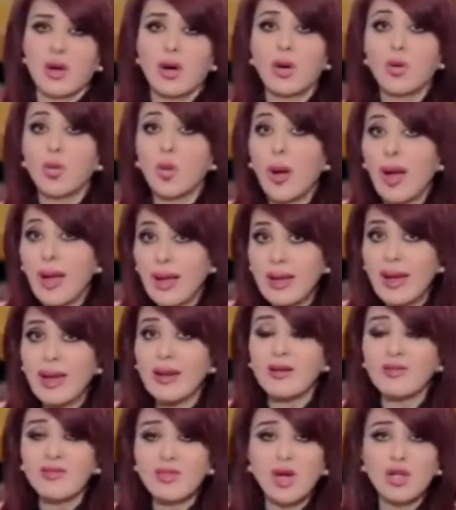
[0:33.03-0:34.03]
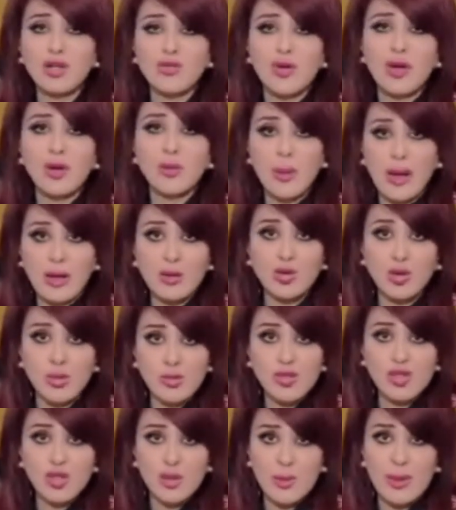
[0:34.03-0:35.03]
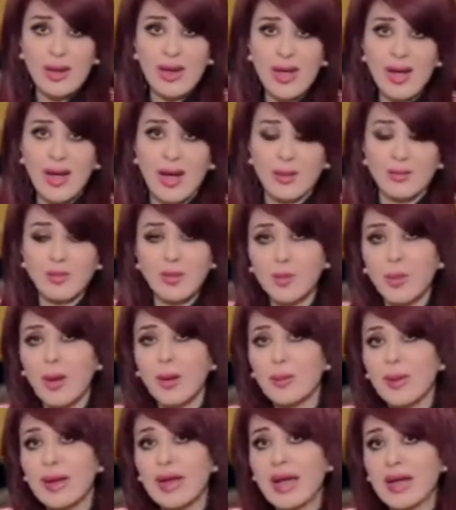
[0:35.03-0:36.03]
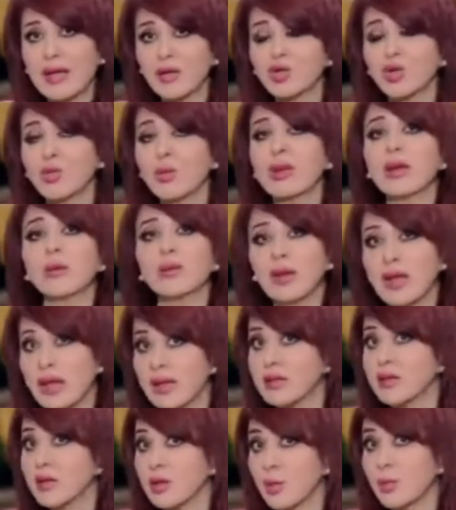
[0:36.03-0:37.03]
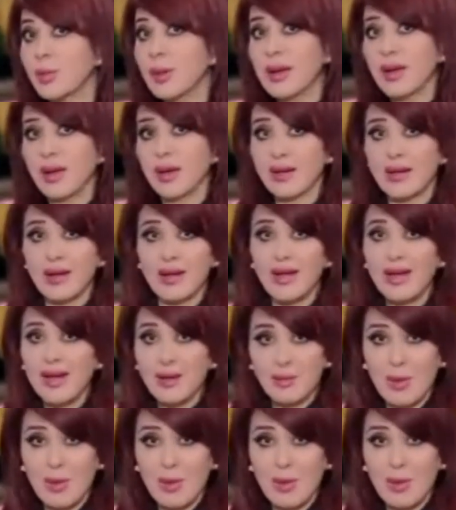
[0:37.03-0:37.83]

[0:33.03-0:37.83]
او احيانا في اطفال ما عندهمش مناعه بتبقى مناعتهم هي من عند ربنا انا